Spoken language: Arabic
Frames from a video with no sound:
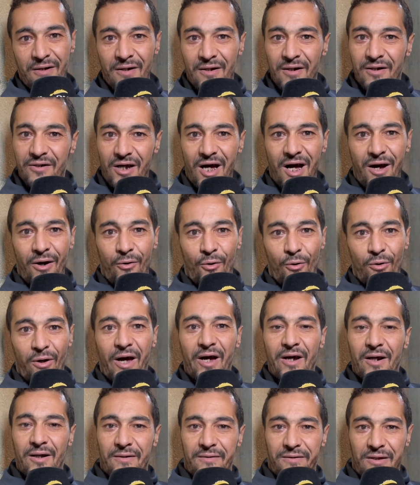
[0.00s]
تنقول
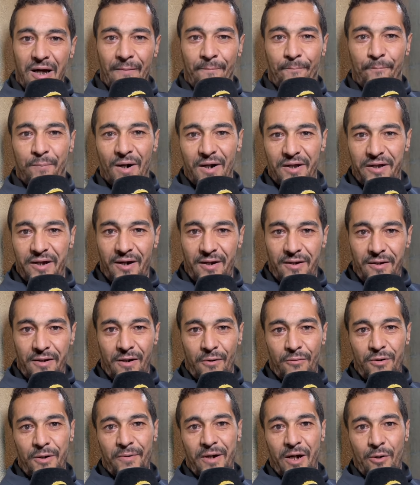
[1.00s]
خير الطبل ديالنا
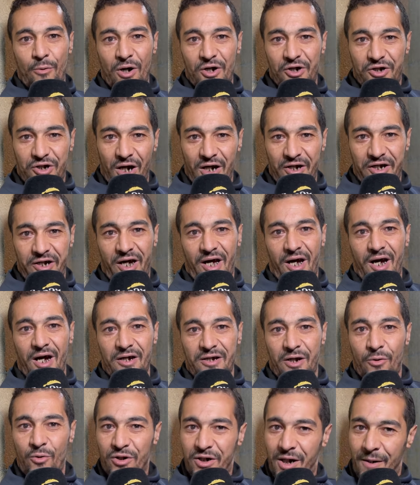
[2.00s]
واللي بغى يواجه شي
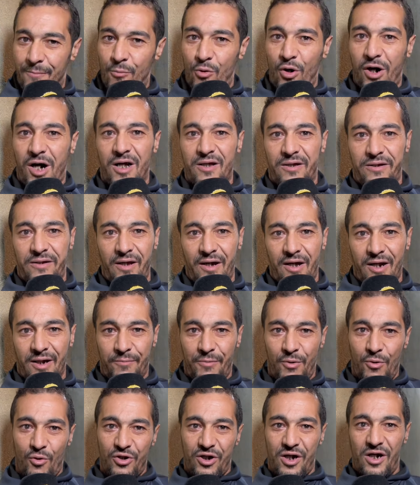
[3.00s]
حاجه واجه مخدرات
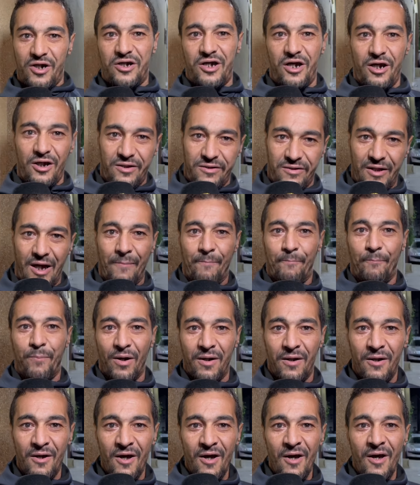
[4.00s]
يواجه شي طبل
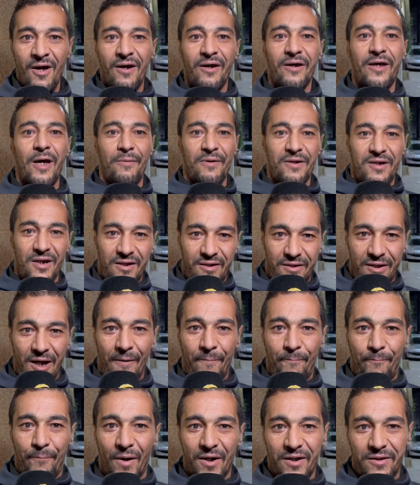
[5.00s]
قبل
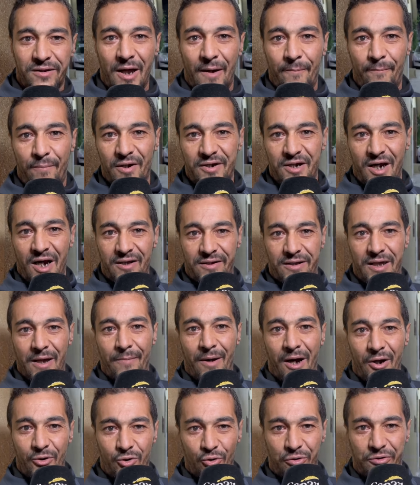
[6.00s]
الطبل طبل شحال
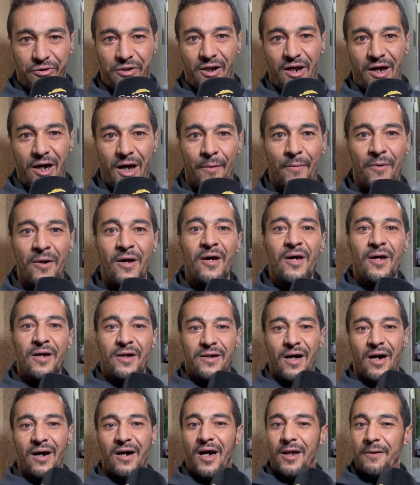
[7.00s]
معك جوج دراهم
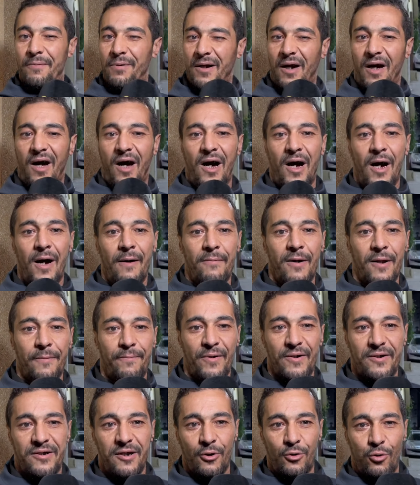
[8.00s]
اذا لك عامر
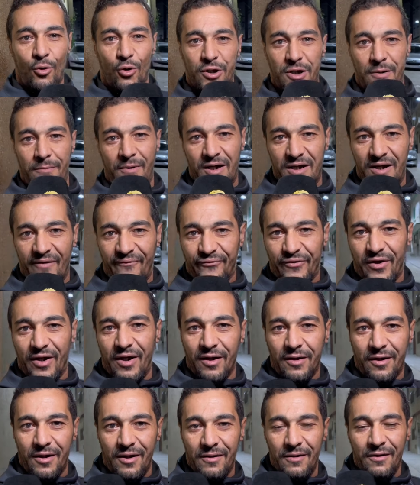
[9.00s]
بنتي دخلتي معنا في الطريق